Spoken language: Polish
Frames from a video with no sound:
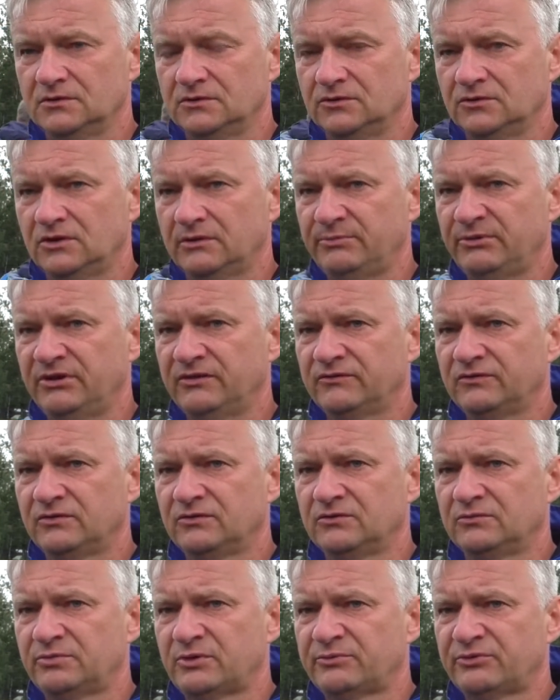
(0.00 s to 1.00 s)
No na
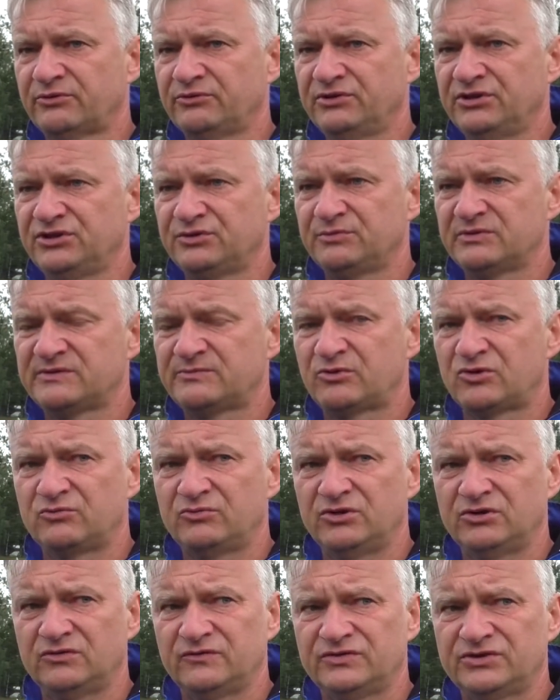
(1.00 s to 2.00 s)
pewno popełniliśmy sporo
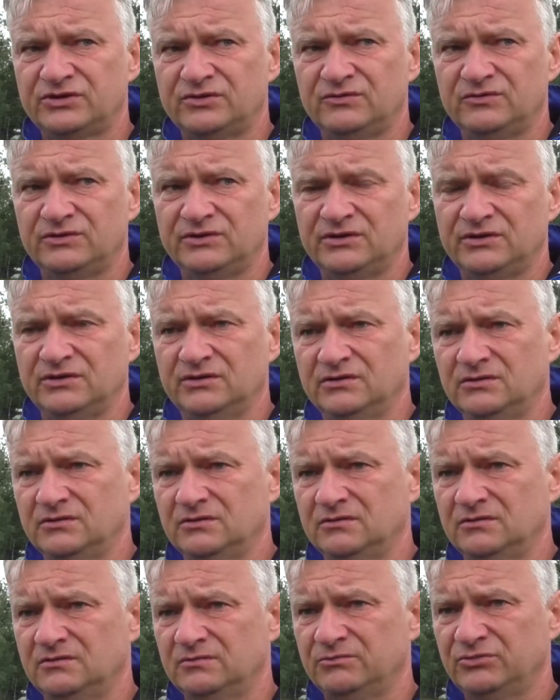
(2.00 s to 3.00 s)
błędów, szczególnie
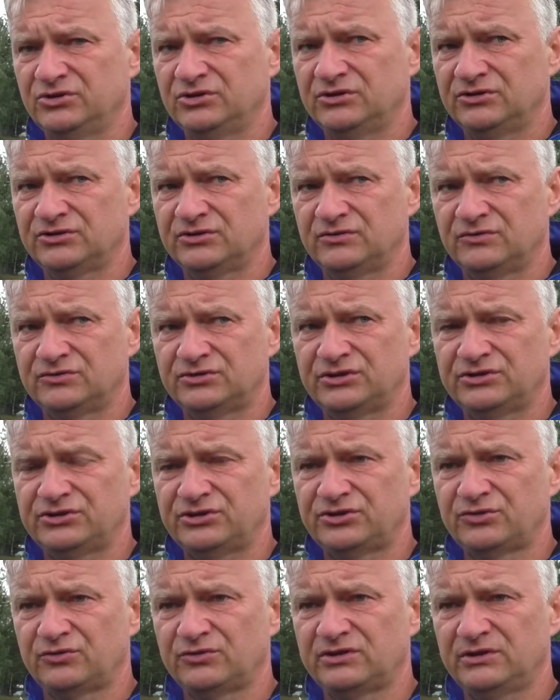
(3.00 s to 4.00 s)
myślę, że od
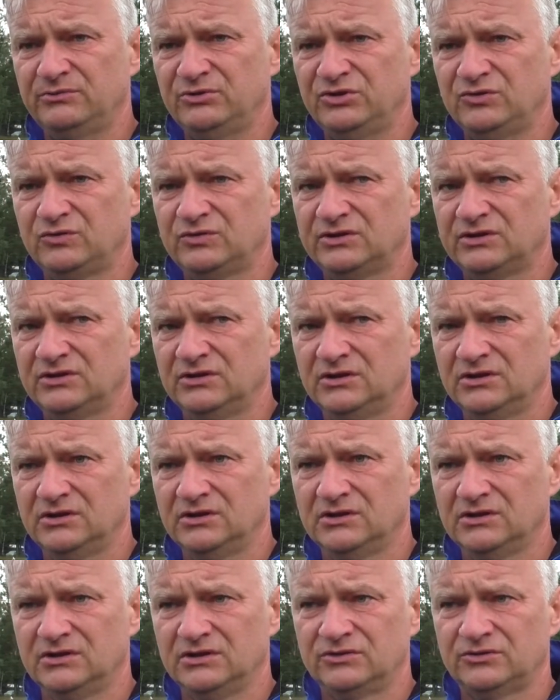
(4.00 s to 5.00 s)
60 minuty
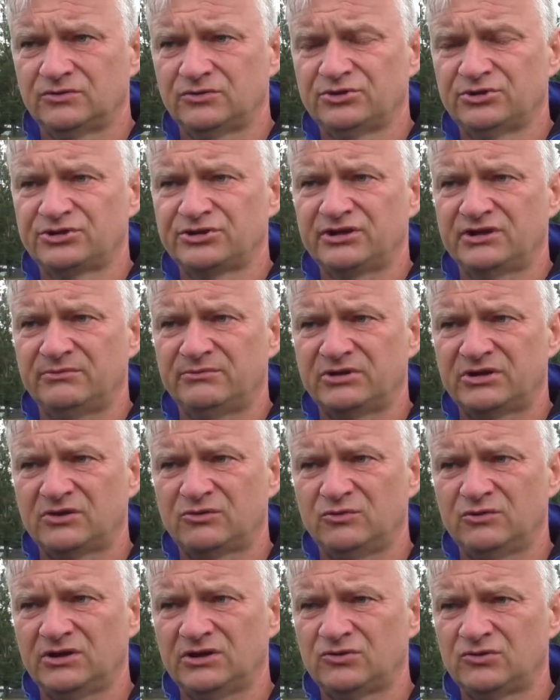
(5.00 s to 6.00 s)
troszeczkę nam
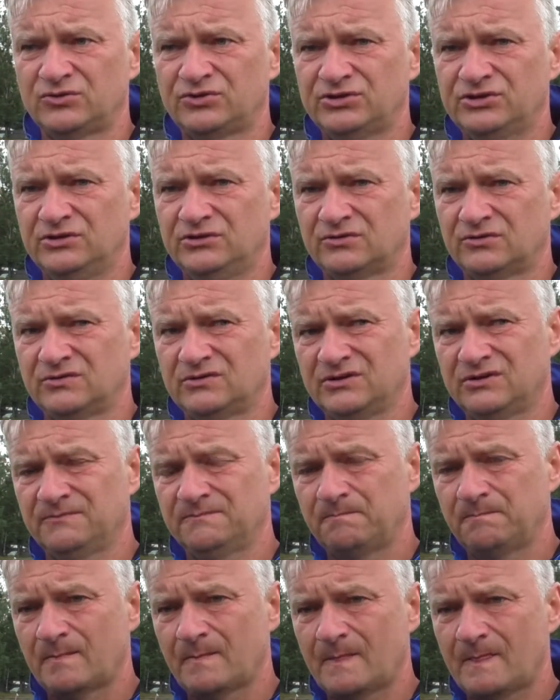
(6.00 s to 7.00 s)
brakło jakości, trochę
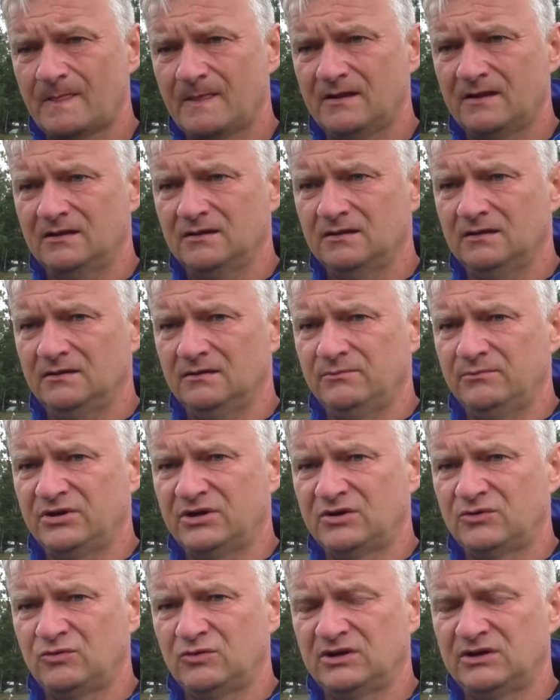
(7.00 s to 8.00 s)

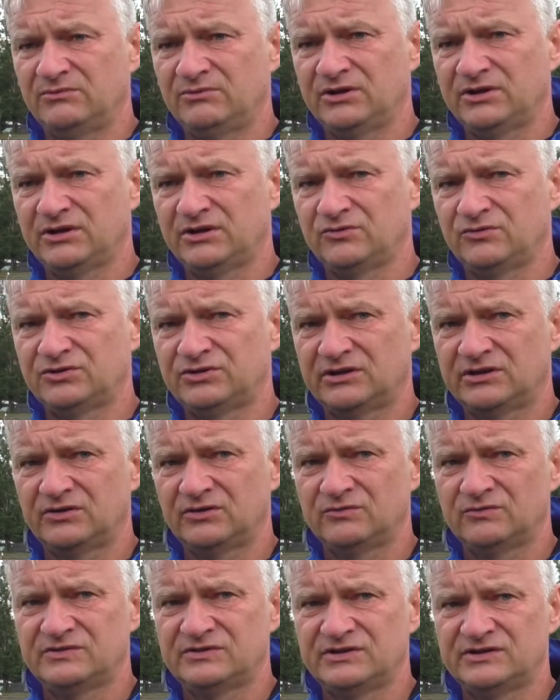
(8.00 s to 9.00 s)
brakło nam jakiegoś
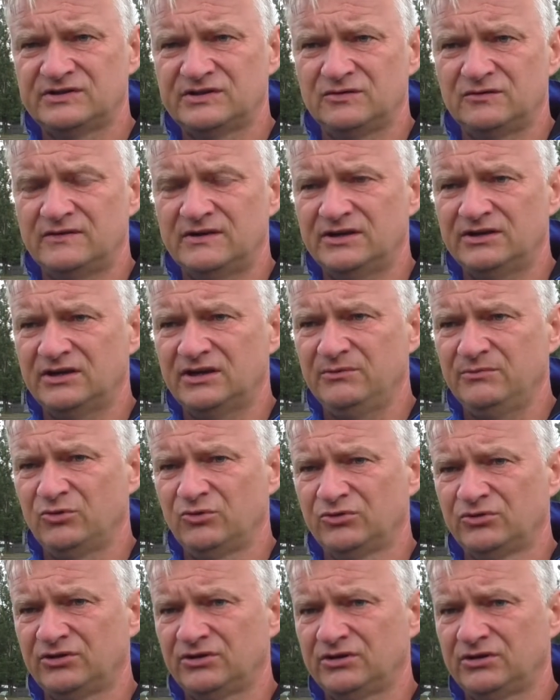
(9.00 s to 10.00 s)
takiego zdecydowania i
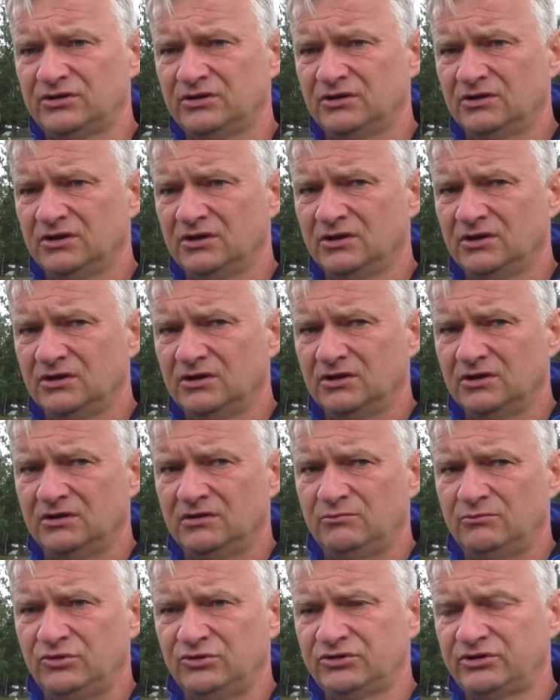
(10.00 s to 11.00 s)
mądrych,
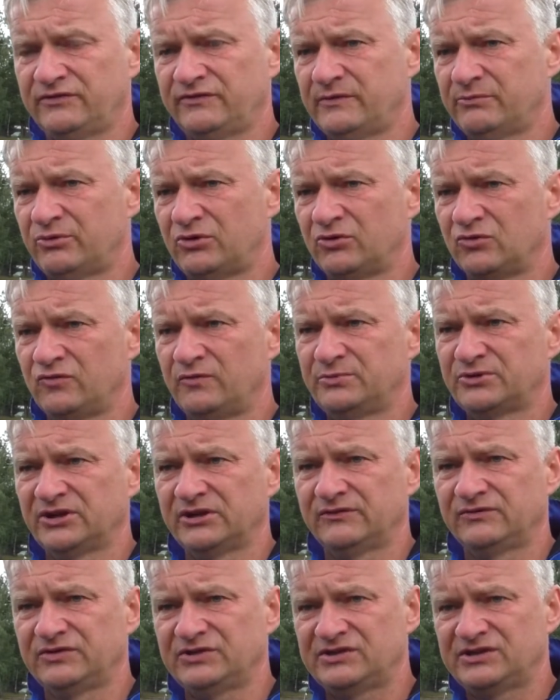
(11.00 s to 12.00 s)
mądrych wyborów
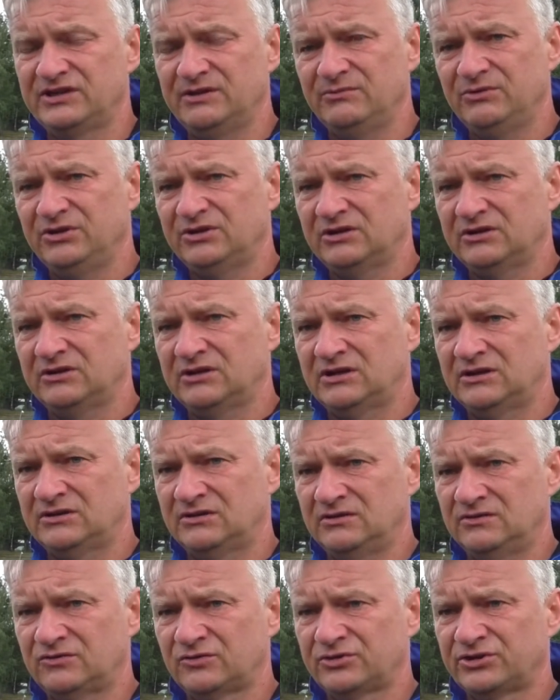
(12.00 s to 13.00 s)
przede wszystkim i ta gra
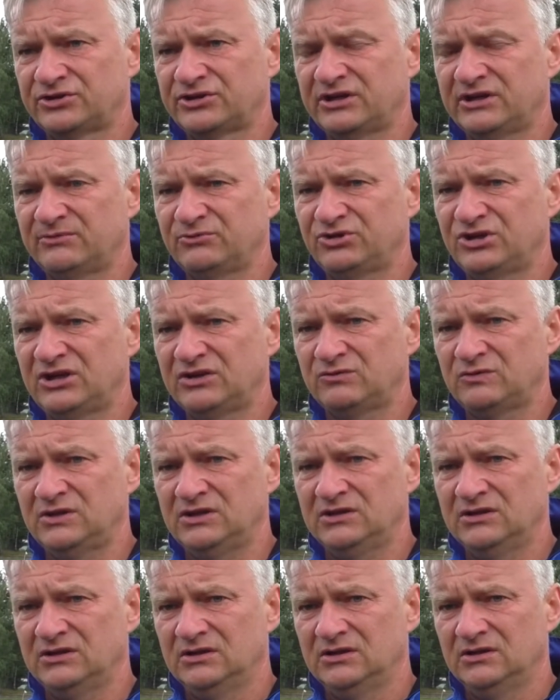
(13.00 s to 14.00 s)
troszeczkę nam siadła.